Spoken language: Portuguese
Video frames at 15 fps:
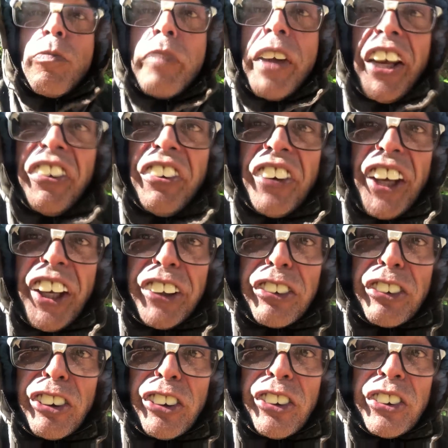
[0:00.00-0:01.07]
Bem
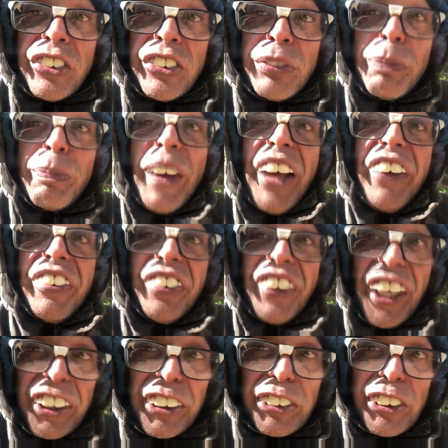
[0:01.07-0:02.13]
feito, bem
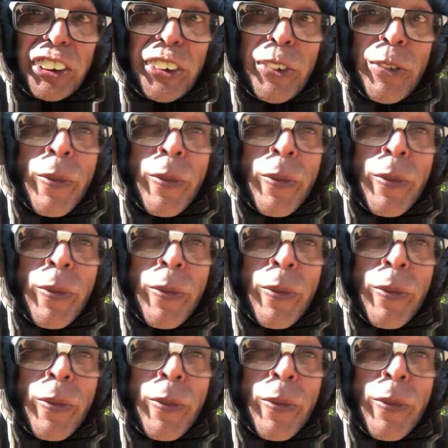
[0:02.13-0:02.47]
feito.